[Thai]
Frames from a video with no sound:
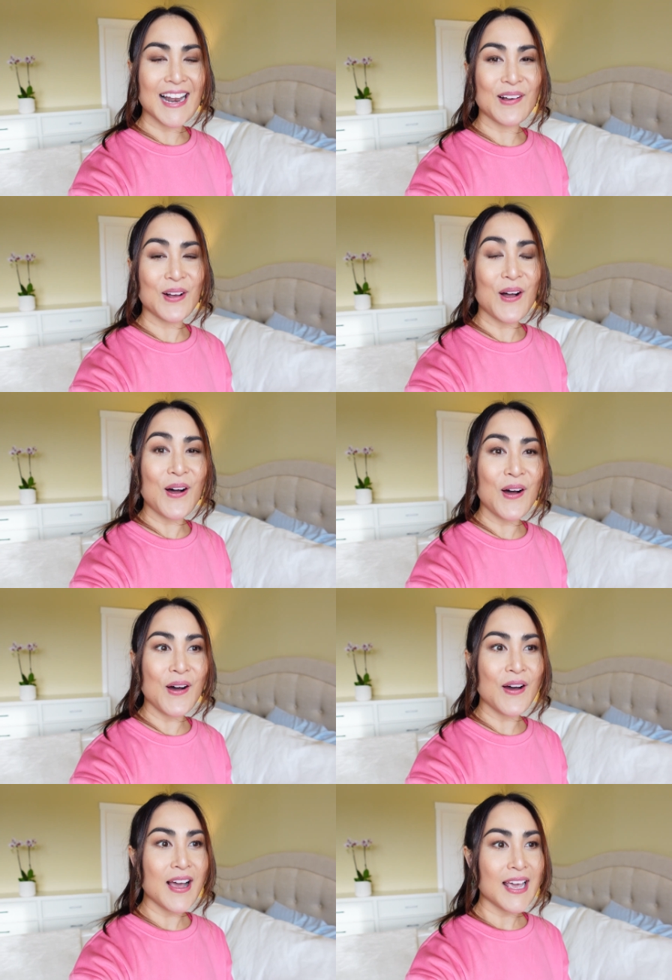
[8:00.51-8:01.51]
คะ แล้วก็
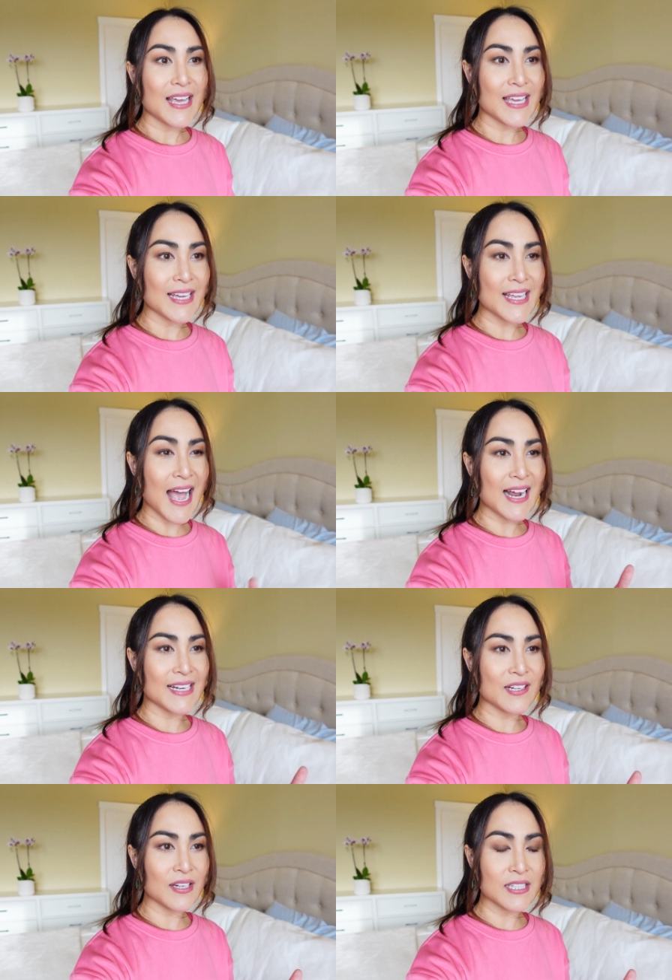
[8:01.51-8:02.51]
อีกอย่าง
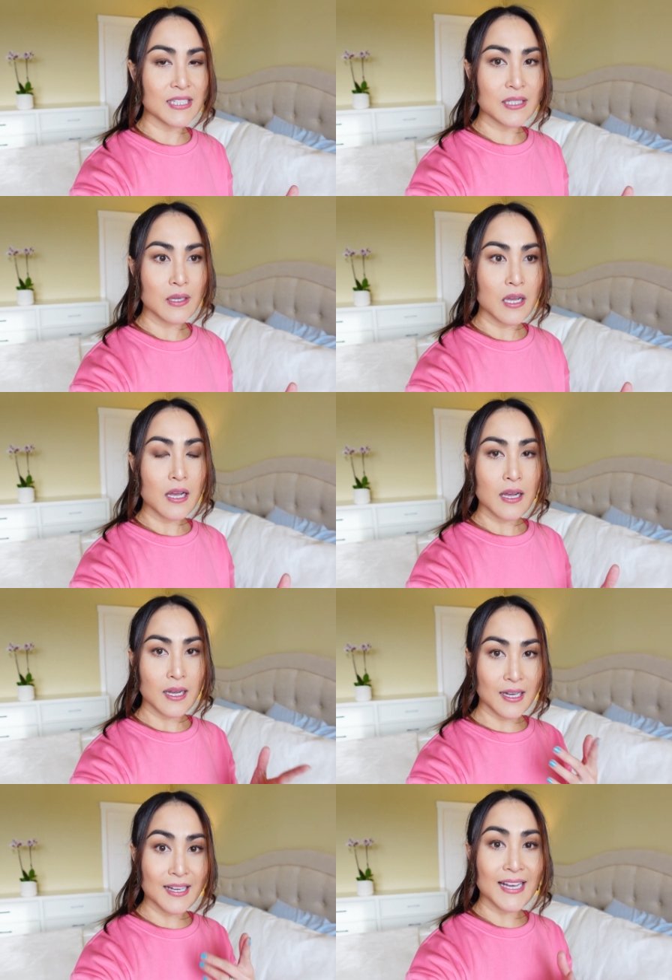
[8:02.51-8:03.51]
หนึ่งก็คือ
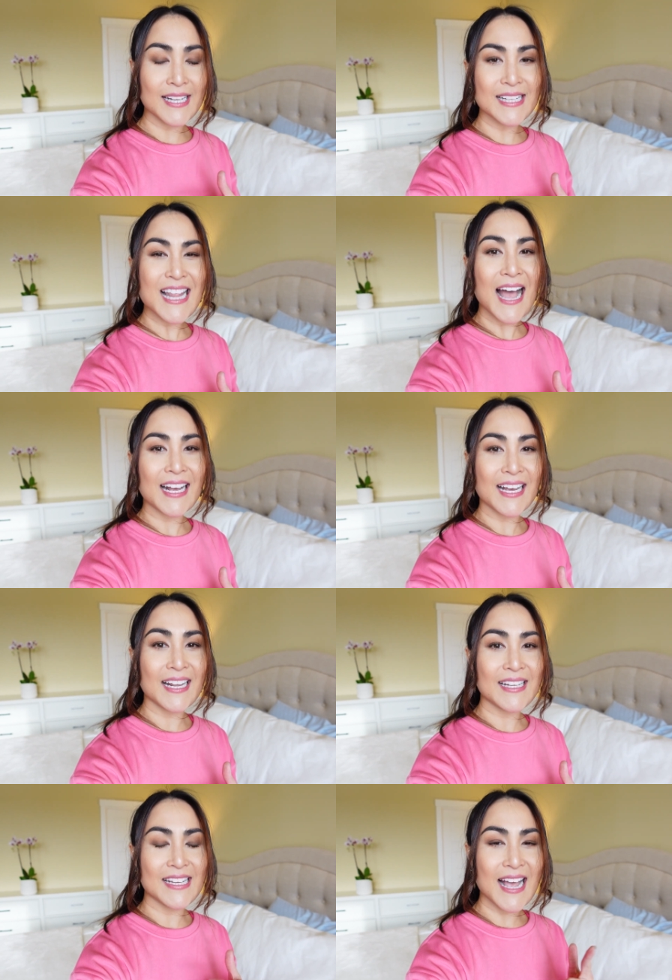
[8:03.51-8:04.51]
เอออันนี้ต่างกั
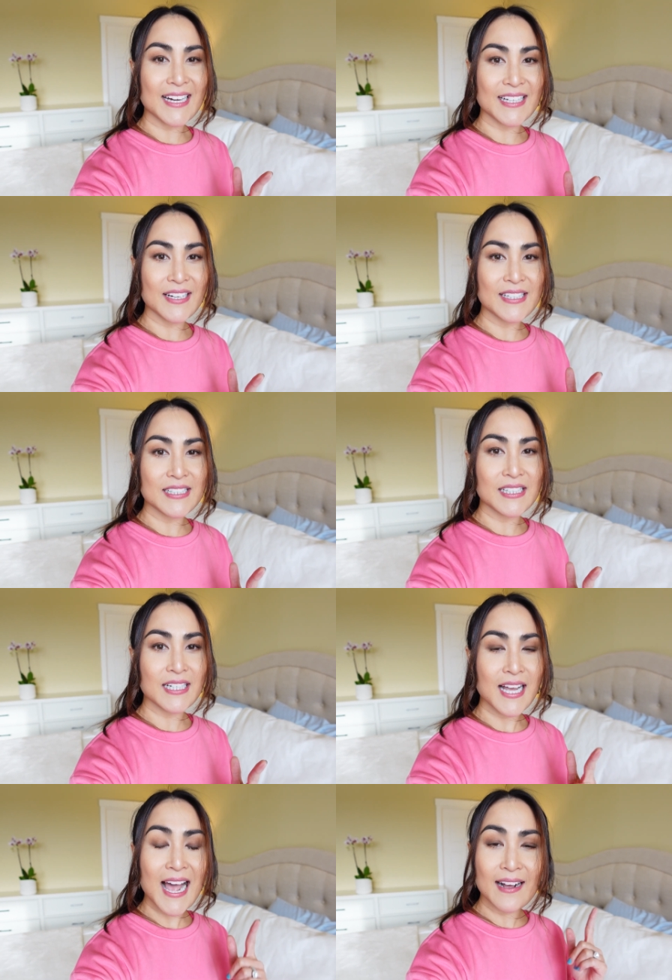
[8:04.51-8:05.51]
นอีกอย่างหนึ่งก็คือ
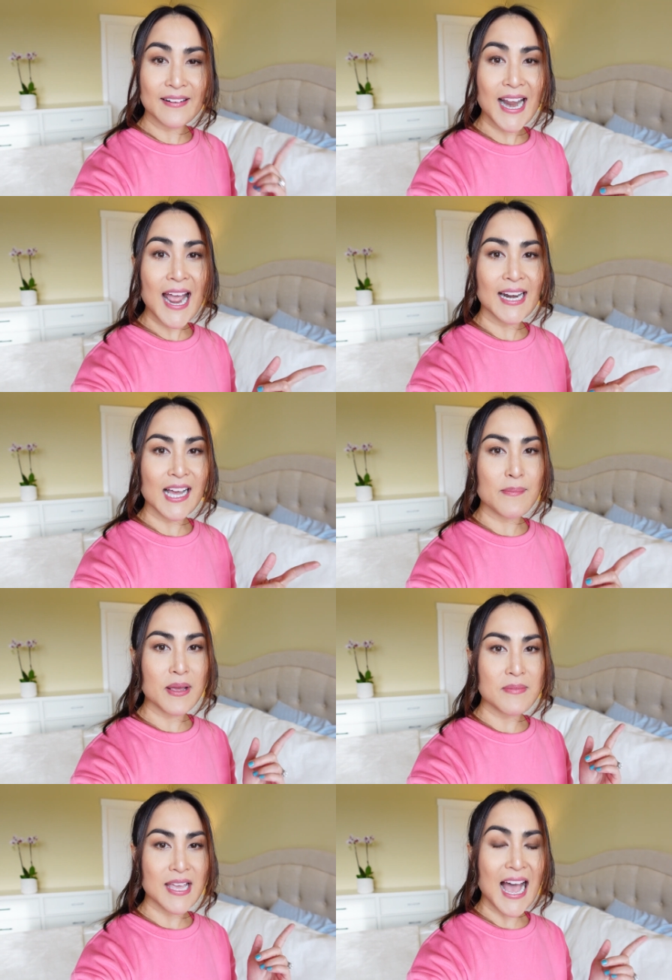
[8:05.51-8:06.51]
ครั้งแรกนะคะ
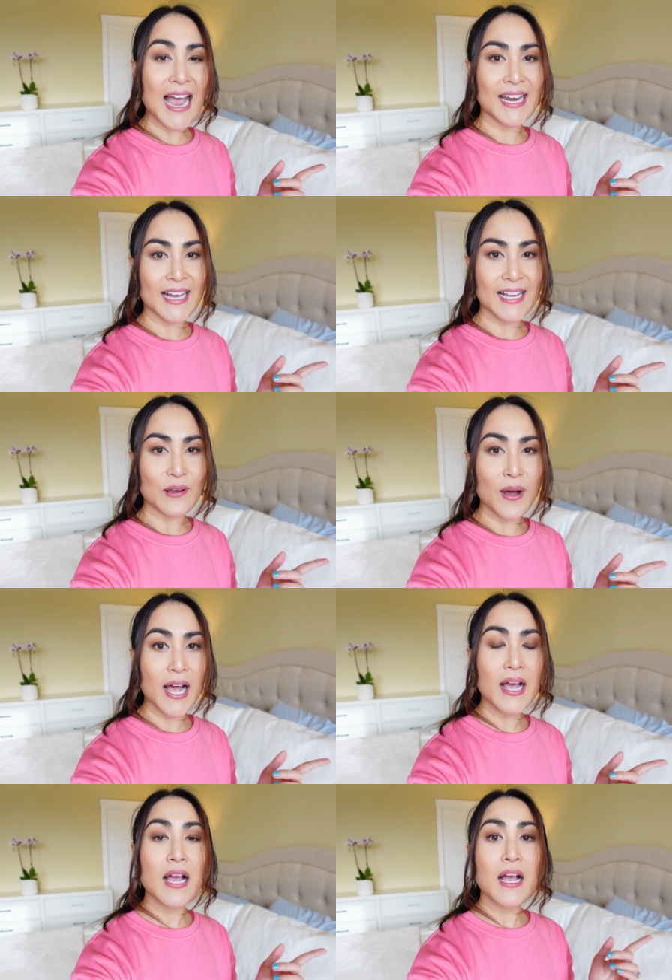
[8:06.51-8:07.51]
ไม่มีไอนะคะแต่
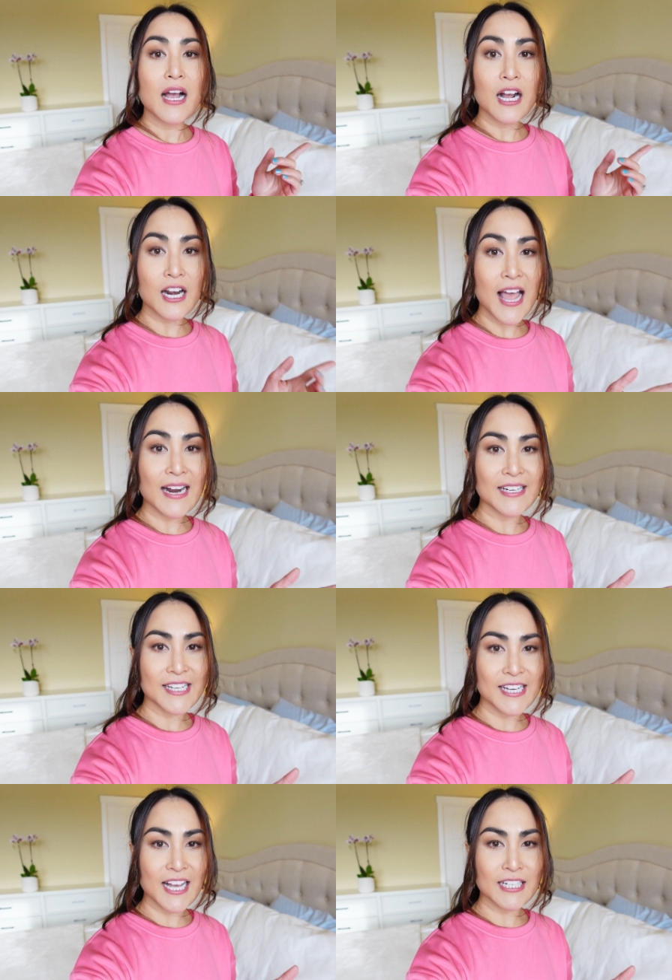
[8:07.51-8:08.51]
ว่าครั้ง
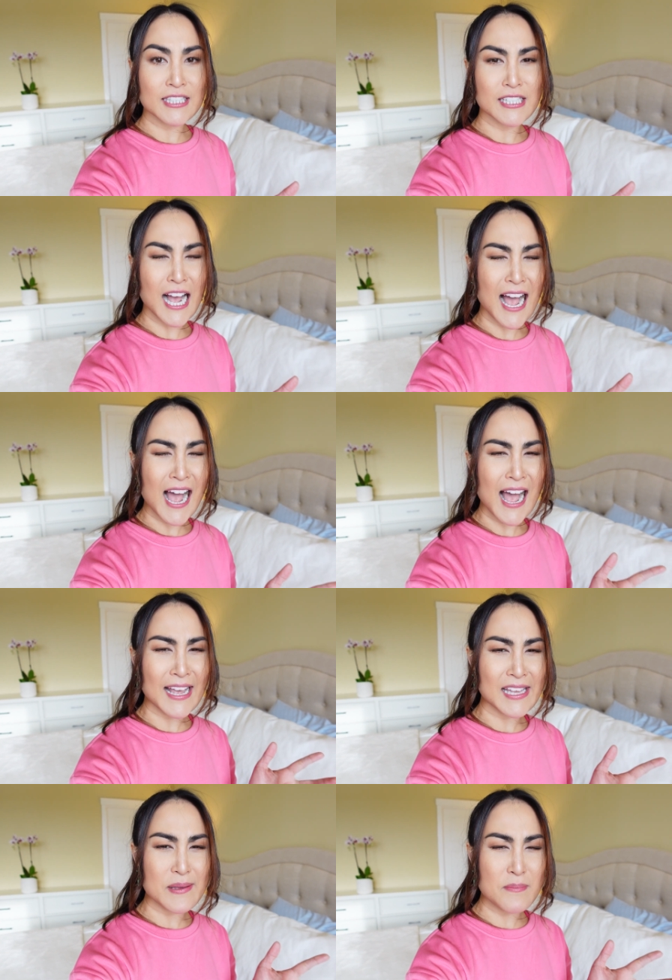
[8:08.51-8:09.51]
นี้นะคะคือไอ
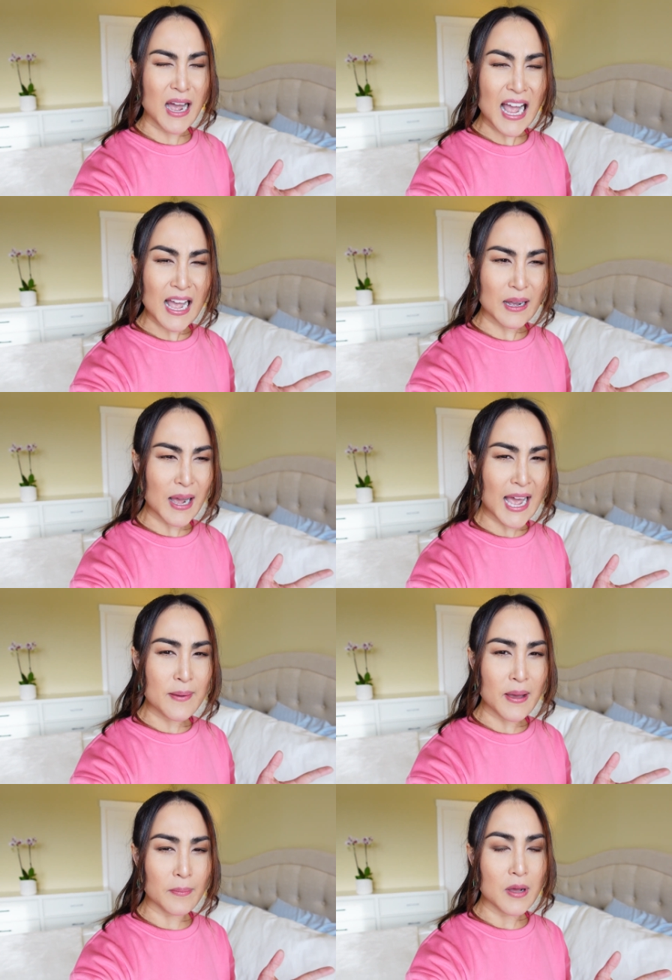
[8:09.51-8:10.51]
มากไอ
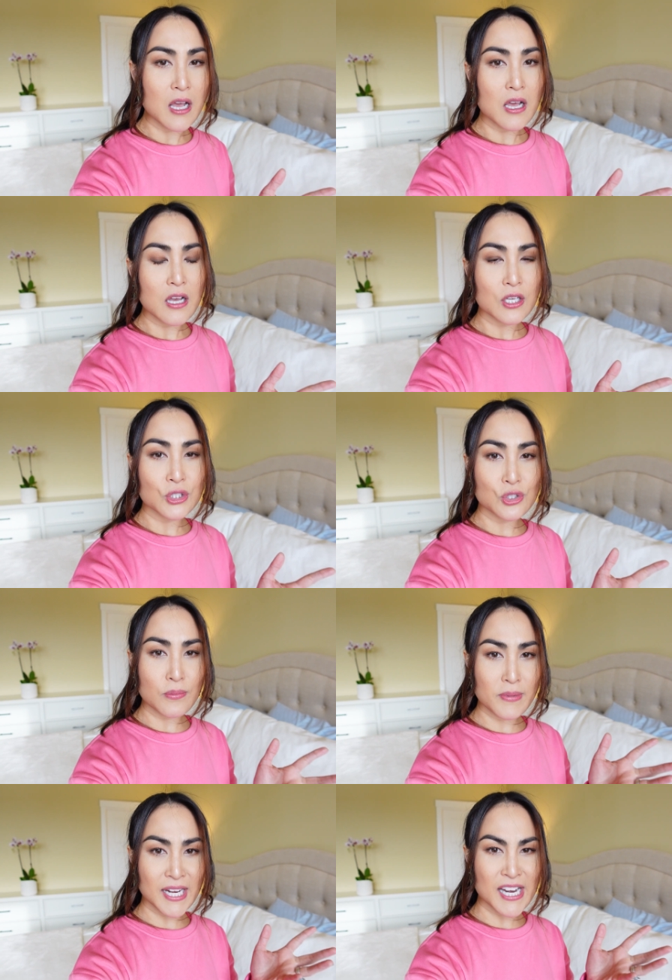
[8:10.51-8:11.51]
แบบจ
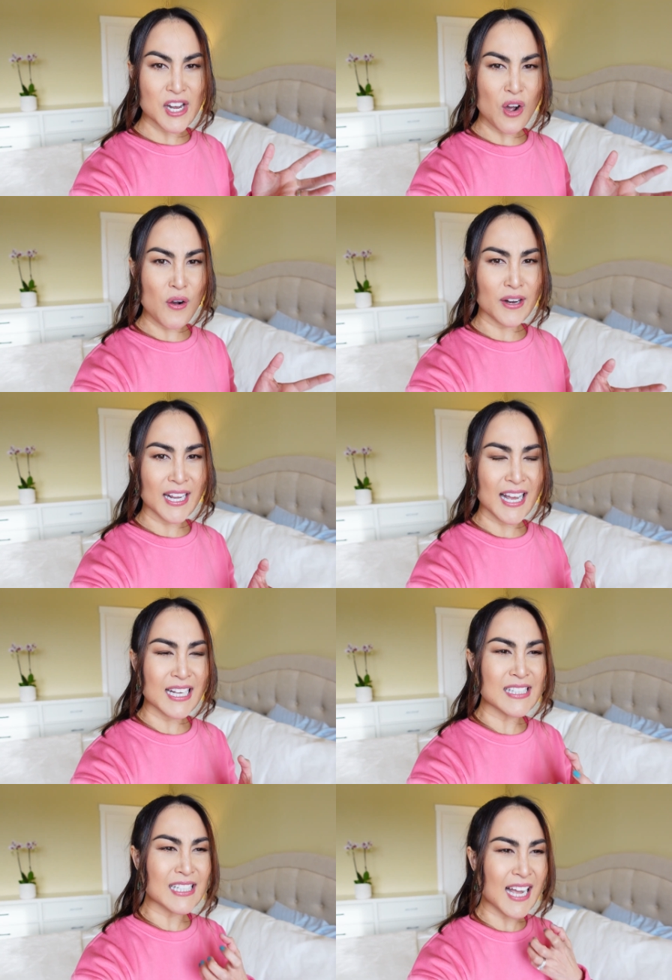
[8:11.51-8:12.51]
นไม่ได้นอนนะคะ
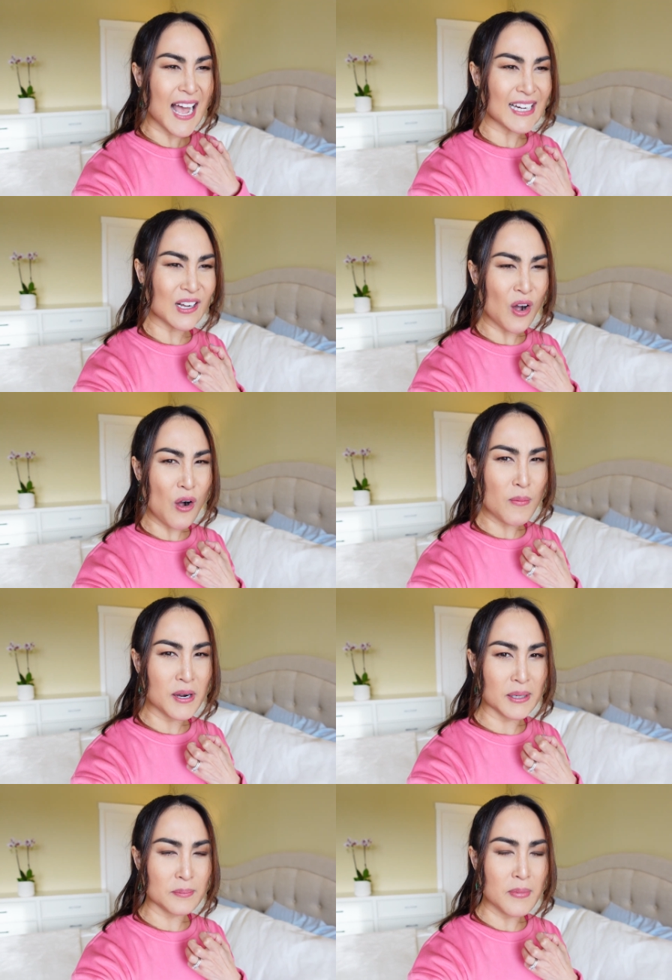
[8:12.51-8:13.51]
คือคันคอเหมือน